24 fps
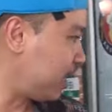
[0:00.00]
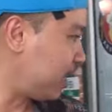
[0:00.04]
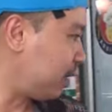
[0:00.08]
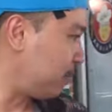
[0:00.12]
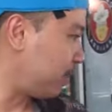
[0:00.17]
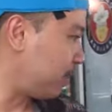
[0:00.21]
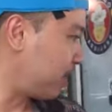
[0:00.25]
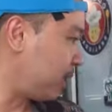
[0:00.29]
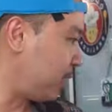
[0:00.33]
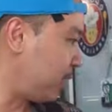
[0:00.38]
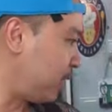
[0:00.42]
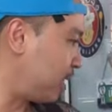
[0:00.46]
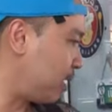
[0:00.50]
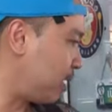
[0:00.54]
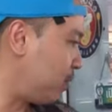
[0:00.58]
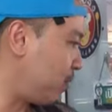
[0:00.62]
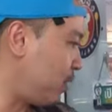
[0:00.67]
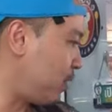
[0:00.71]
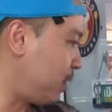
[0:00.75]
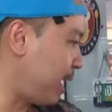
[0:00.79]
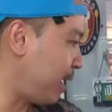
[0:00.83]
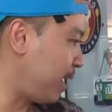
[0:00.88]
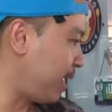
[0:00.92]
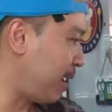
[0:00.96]
เกิดมากินเขา
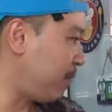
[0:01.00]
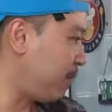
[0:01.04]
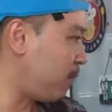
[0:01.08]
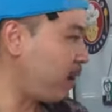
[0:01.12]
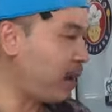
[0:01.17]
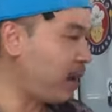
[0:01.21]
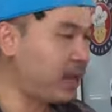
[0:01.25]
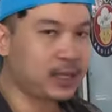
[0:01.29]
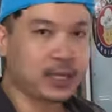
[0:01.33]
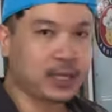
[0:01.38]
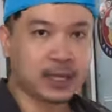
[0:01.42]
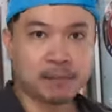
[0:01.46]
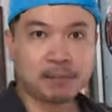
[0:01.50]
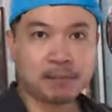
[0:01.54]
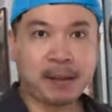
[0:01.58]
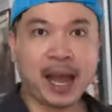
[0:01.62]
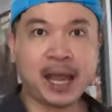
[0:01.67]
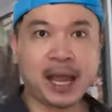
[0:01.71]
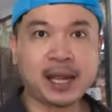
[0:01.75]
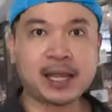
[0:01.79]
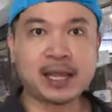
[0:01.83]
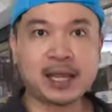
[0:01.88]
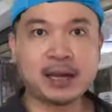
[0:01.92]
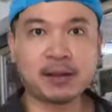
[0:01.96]
ก็แนะนำว่าให้ถือป้า
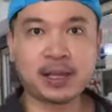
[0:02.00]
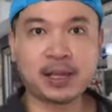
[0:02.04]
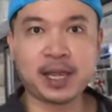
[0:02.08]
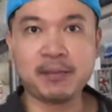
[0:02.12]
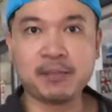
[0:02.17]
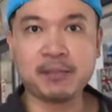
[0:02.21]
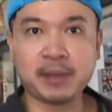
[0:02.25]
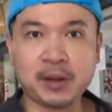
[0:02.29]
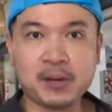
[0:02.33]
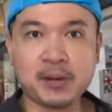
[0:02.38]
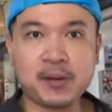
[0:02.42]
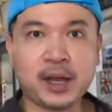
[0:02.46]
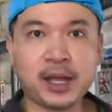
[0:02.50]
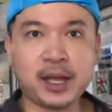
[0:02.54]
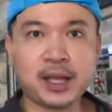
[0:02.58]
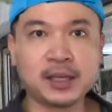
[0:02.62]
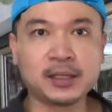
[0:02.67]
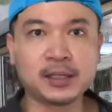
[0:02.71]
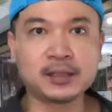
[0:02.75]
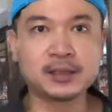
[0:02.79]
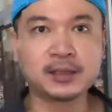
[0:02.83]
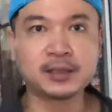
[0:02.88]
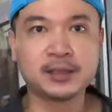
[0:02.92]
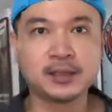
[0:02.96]
ยนี้แล้วกินไปด้วย
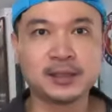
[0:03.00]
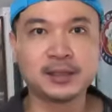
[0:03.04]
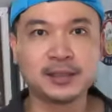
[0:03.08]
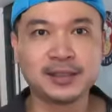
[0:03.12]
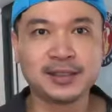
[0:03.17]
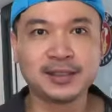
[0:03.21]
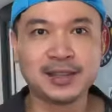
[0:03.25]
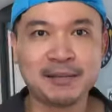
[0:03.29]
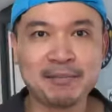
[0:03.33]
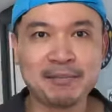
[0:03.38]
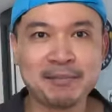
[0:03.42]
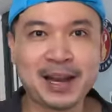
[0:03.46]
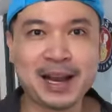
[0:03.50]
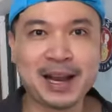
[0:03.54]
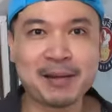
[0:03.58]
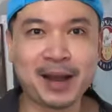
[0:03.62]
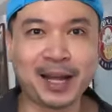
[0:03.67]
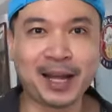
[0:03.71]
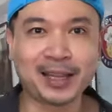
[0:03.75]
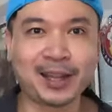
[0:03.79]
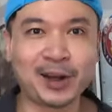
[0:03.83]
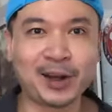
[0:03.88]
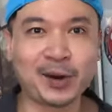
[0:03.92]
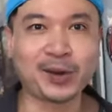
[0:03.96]
เพิ่ม
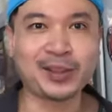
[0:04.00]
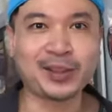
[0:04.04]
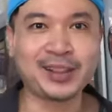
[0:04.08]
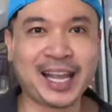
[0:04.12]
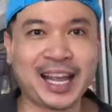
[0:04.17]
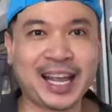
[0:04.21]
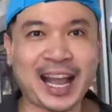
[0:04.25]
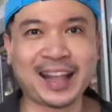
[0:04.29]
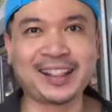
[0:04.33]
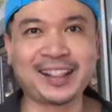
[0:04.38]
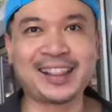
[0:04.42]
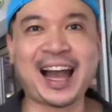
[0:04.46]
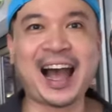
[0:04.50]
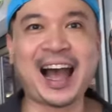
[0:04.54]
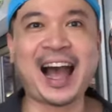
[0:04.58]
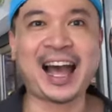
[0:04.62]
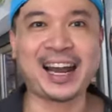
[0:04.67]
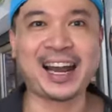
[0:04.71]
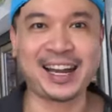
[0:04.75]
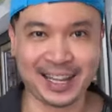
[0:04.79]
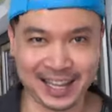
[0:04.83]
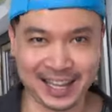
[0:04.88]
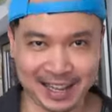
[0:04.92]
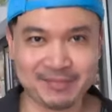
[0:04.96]
อรรถรสในการทา
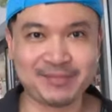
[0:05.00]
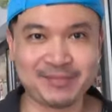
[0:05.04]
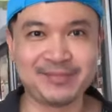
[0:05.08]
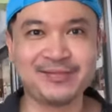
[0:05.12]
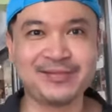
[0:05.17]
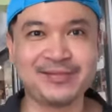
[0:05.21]
นนะครับ